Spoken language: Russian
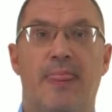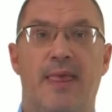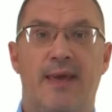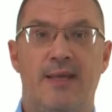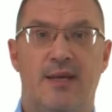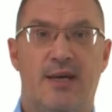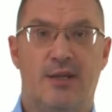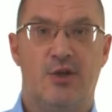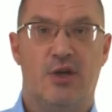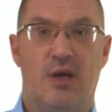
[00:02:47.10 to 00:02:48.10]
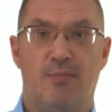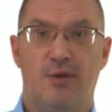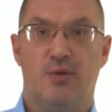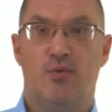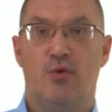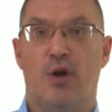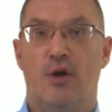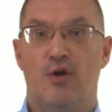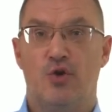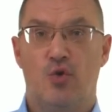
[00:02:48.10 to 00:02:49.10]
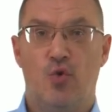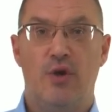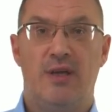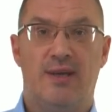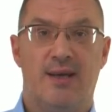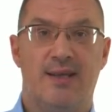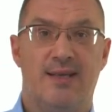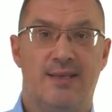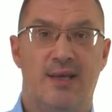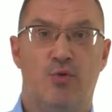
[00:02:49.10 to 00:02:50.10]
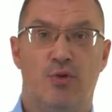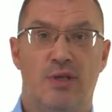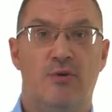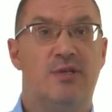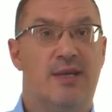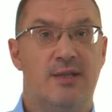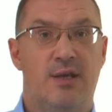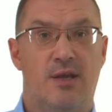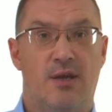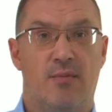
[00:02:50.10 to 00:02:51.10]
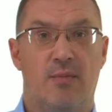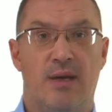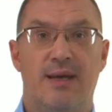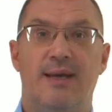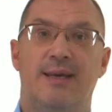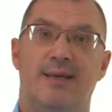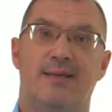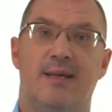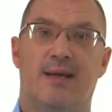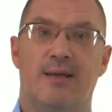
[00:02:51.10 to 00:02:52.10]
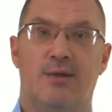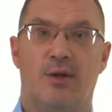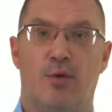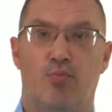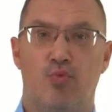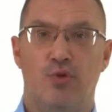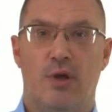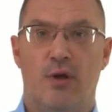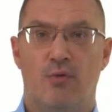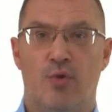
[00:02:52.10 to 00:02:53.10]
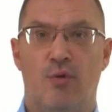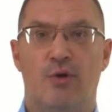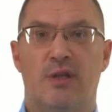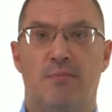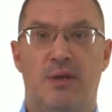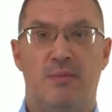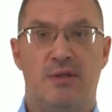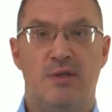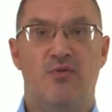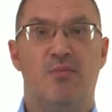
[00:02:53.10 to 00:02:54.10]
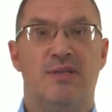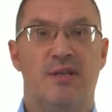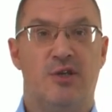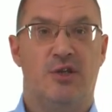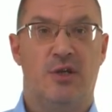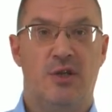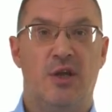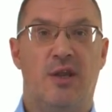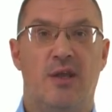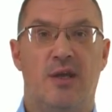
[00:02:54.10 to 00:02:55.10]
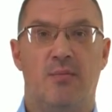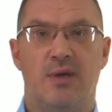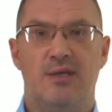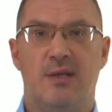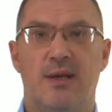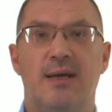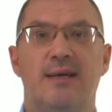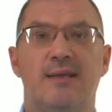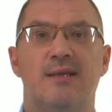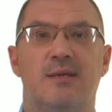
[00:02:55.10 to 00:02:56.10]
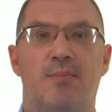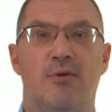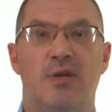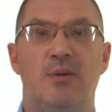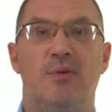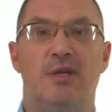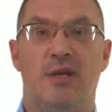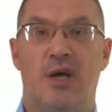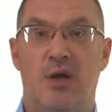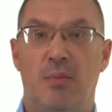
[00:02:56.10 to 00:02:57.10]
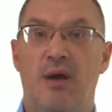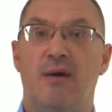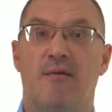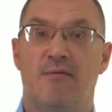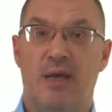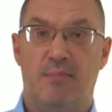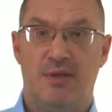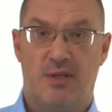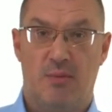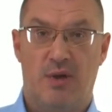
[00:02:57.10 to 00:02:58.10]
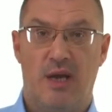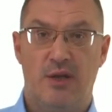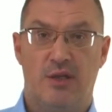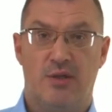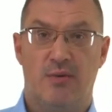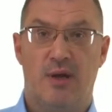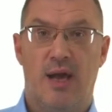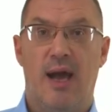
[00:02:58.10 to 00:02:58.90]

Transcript: Эти карточки описывают, что и когда следует делать с контейнером. Если контейнер пуст, то его надо переместить в обозначенное на ярлыке место для заполнения материалами в написанном количестве.